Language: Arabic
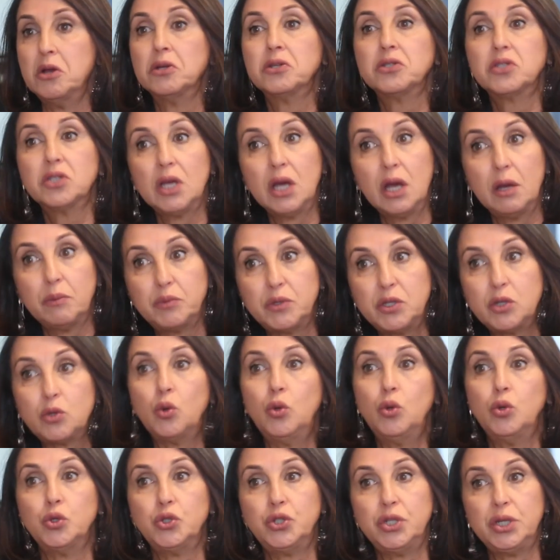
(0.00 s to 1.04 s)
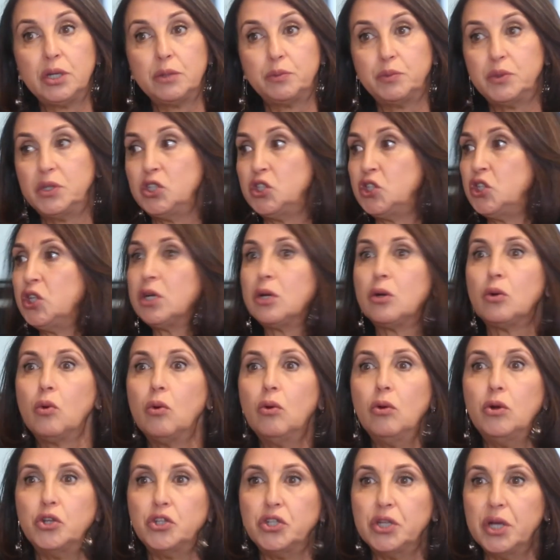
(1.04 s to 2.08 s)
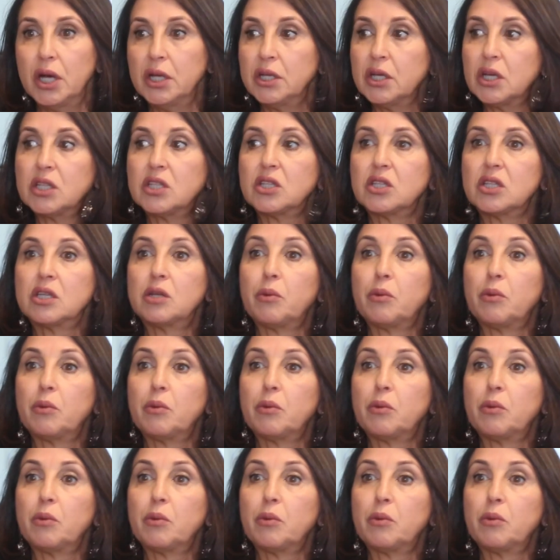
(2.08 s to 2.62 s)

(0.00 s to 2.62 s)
الصحه بسيكولوجيك بسيشيك كل شيء هذاك